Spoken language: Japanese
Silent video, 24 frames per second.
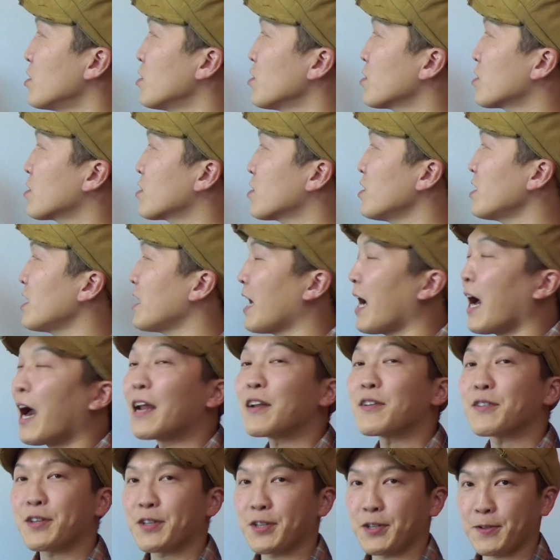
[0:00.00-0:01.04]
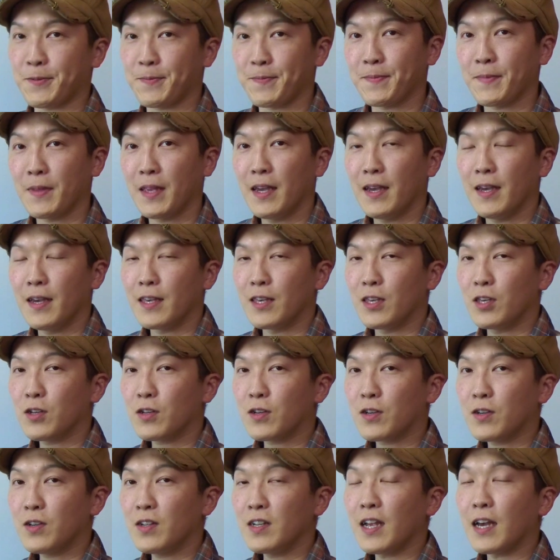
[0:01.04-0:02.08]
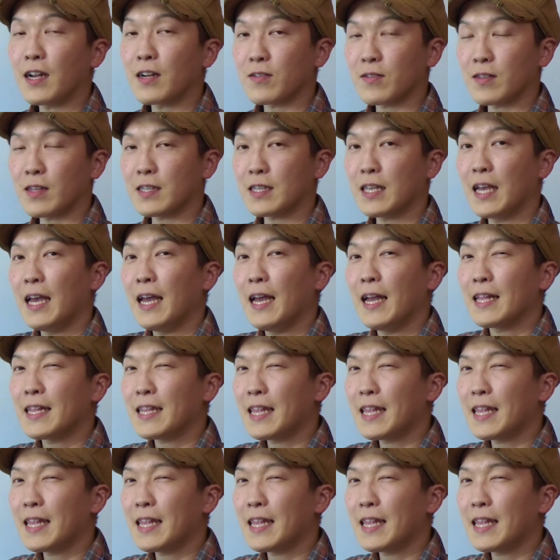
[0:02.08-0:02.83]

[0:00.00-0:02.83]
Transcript: ゆっくり歩く、ゆっくり歩くです。